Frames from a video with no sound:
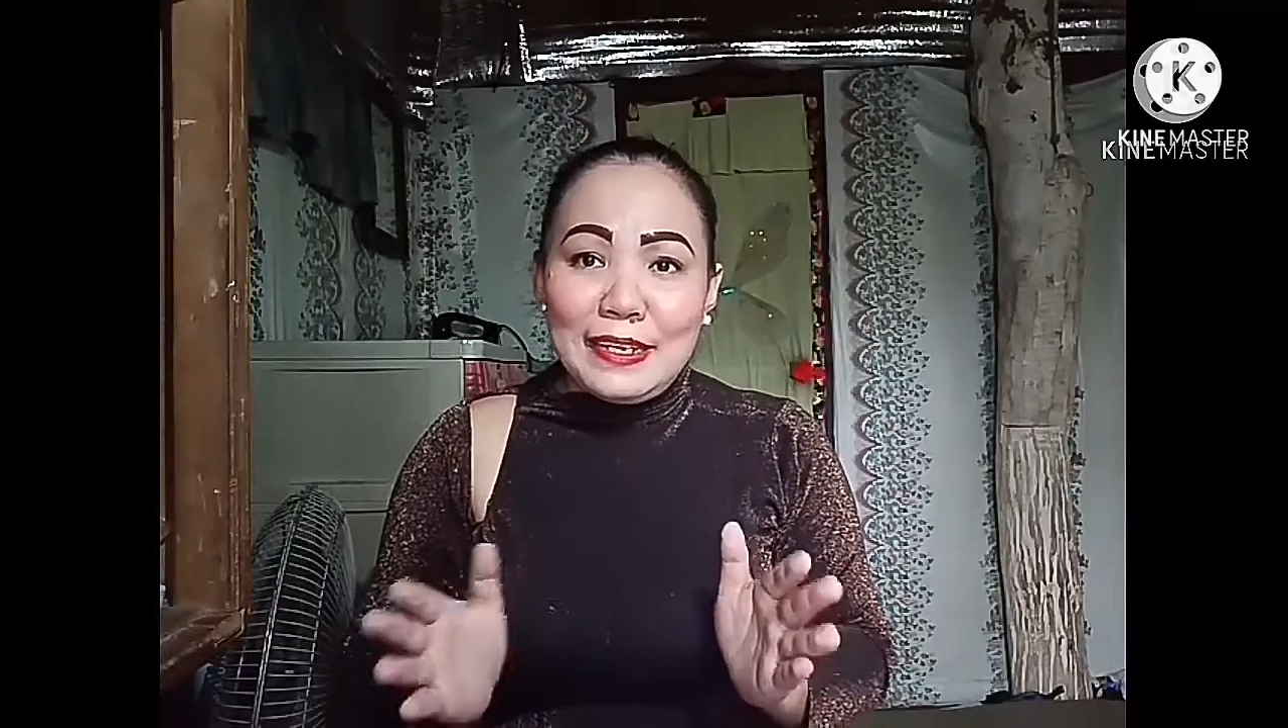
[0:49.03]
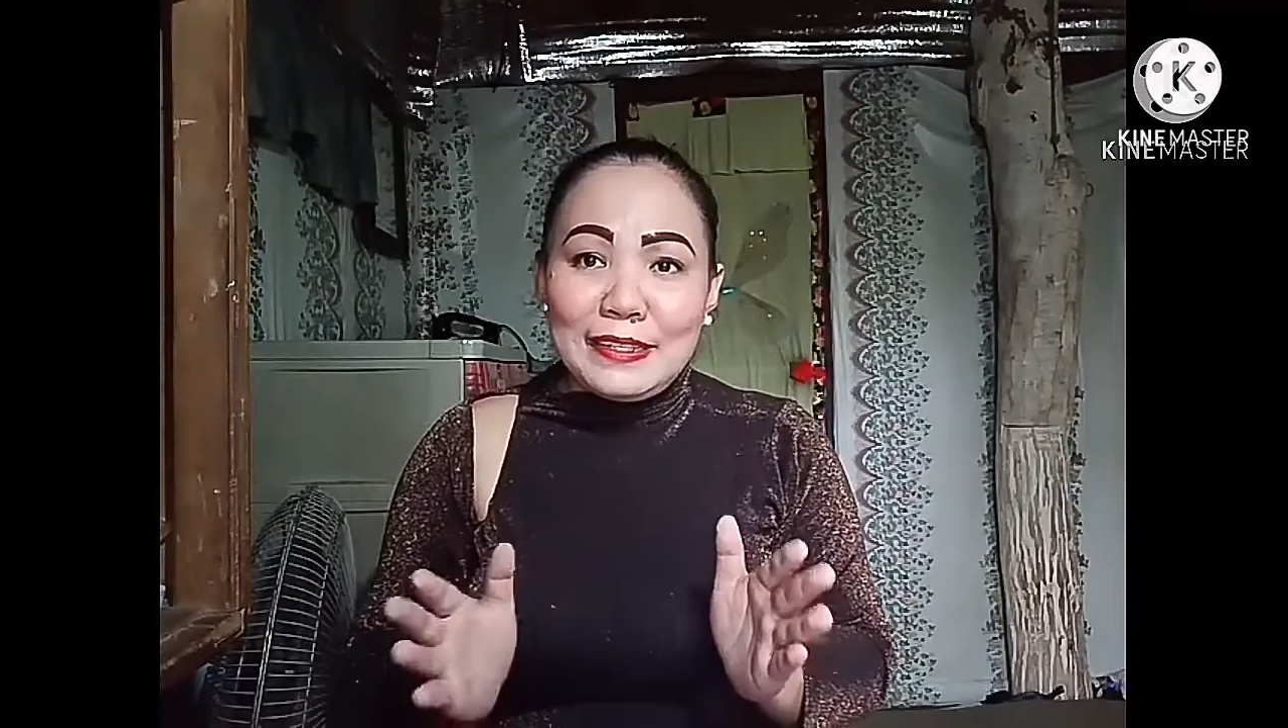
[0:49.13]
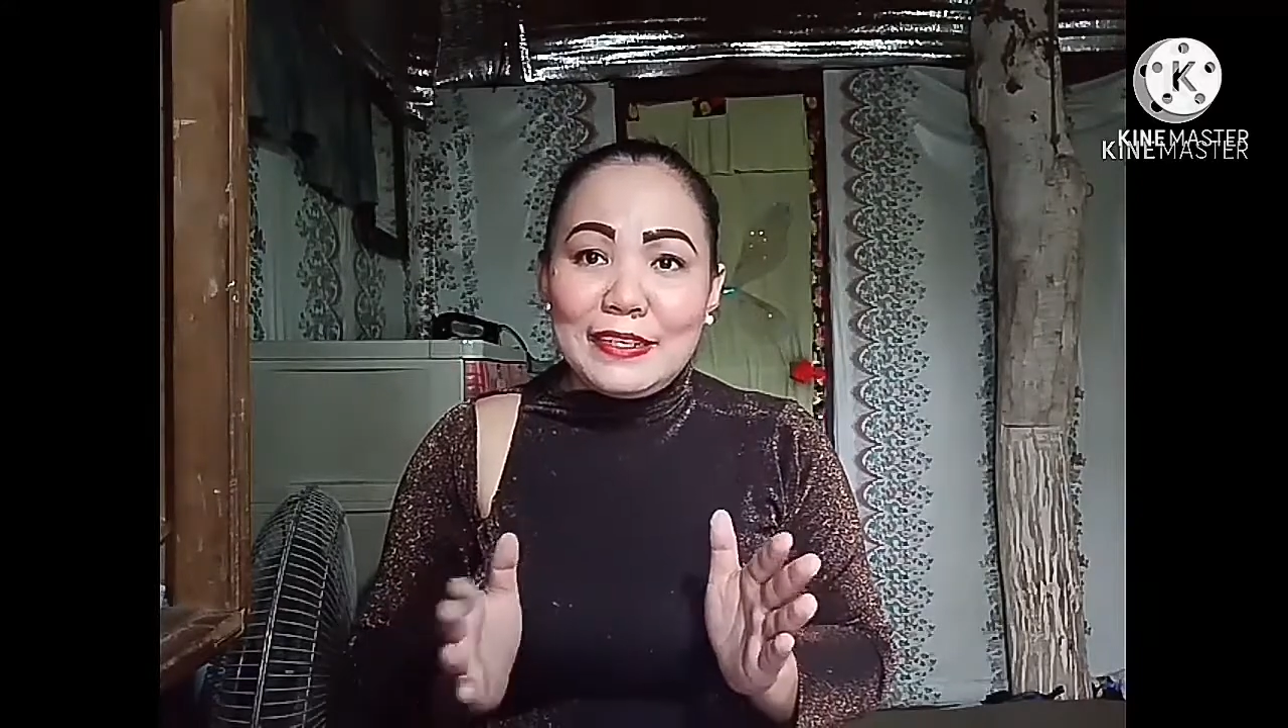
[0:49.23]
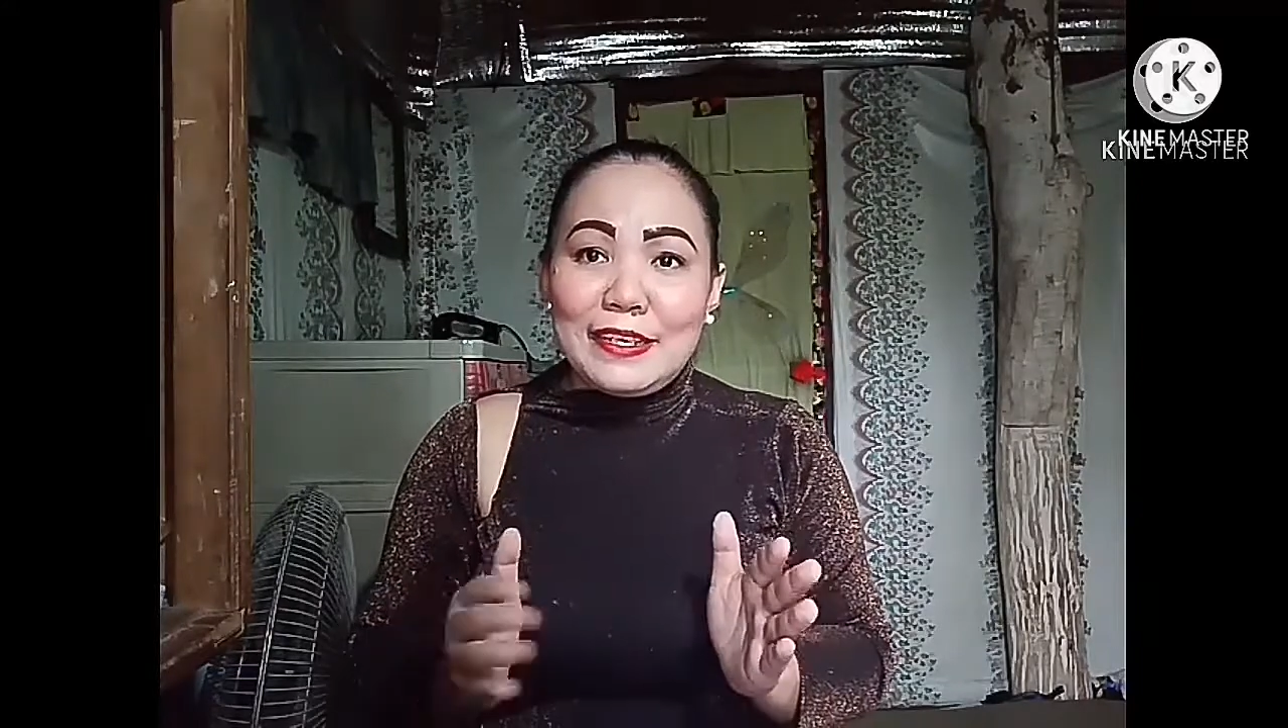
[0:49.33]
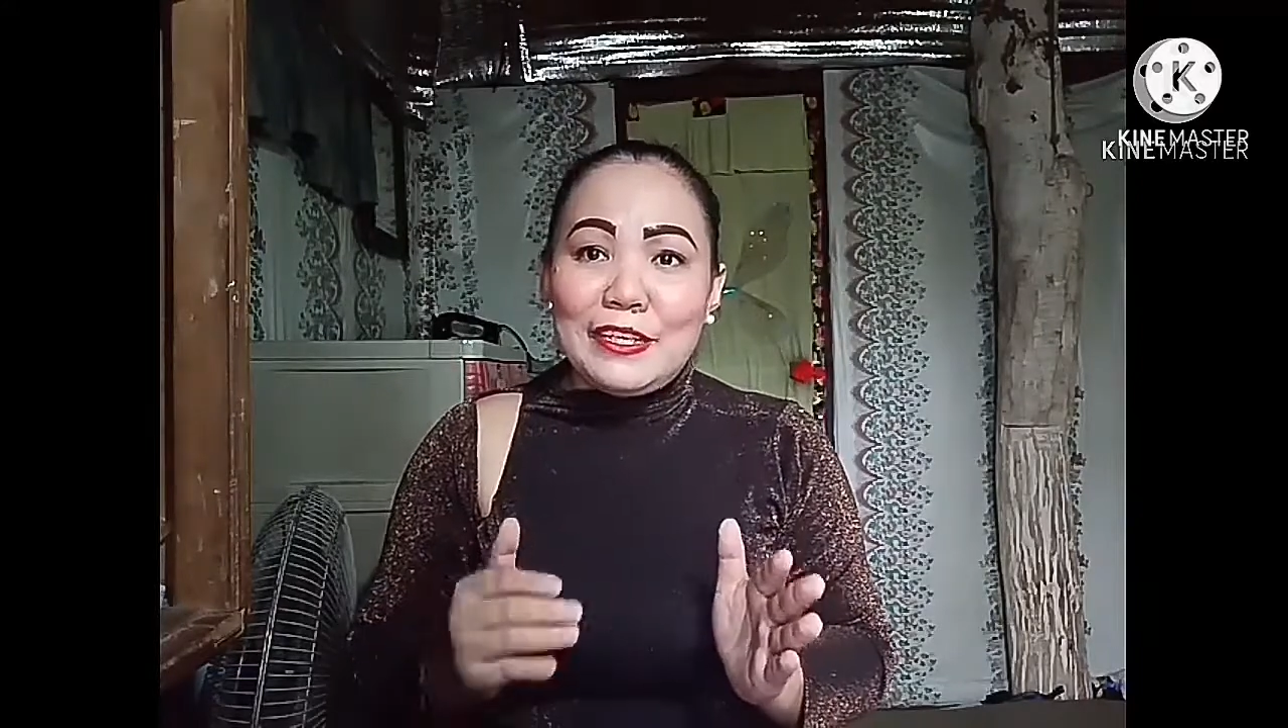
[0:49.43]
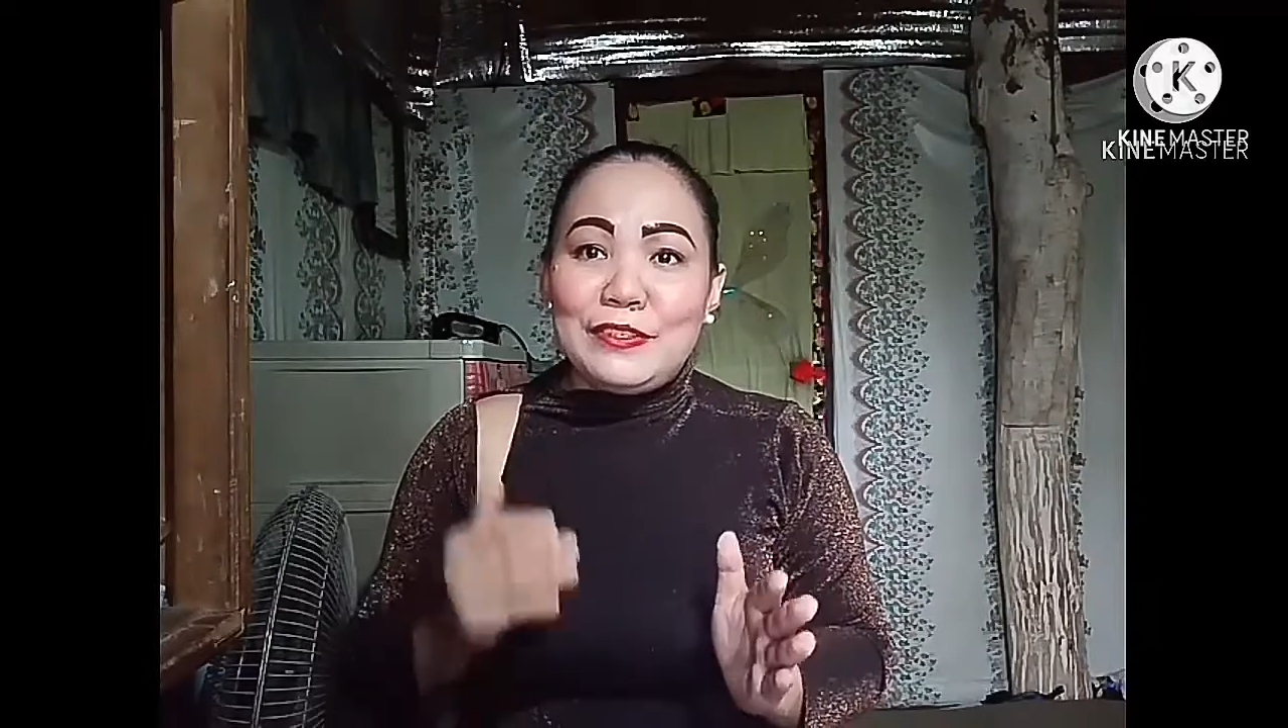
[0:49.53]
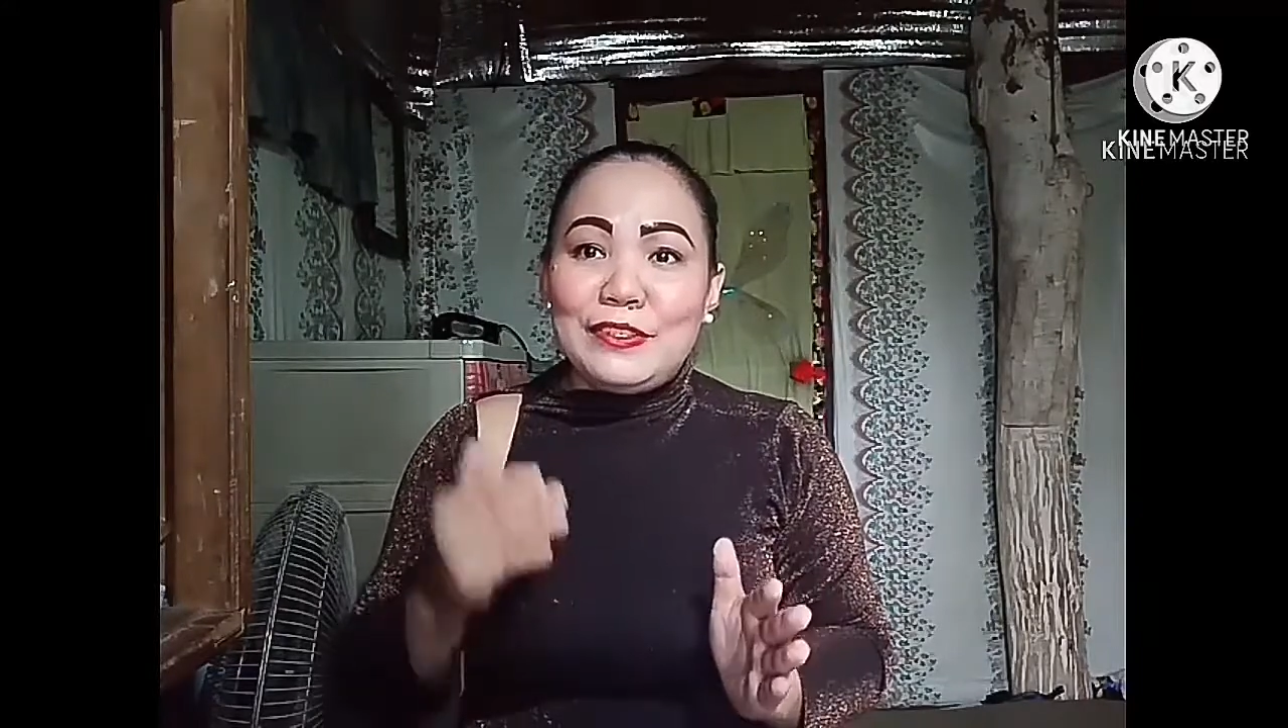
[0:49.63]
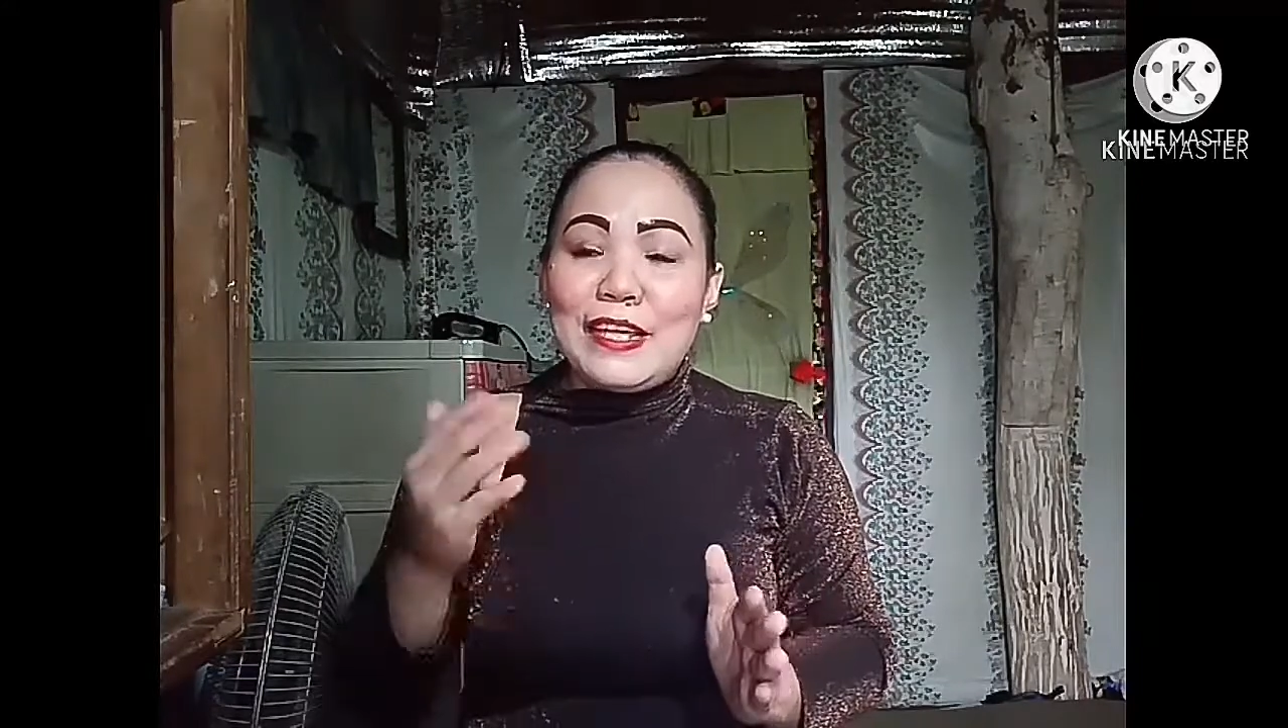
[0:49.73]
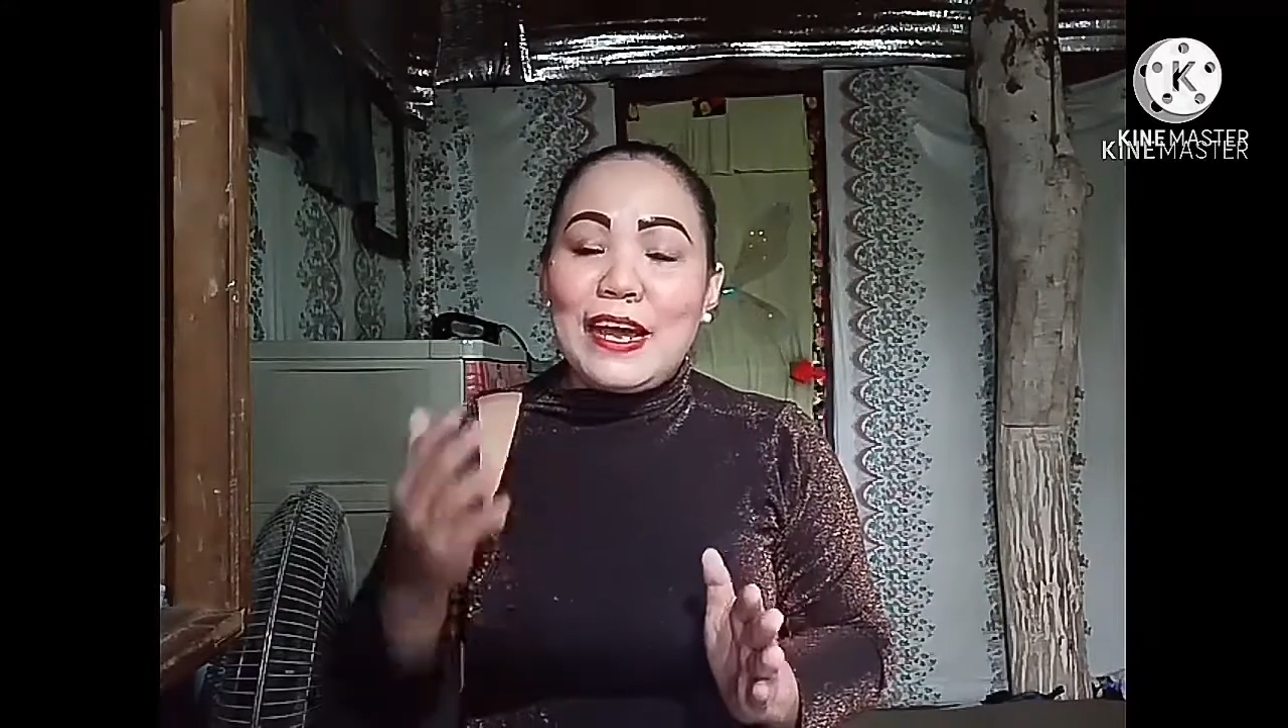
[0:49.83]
natin ngayon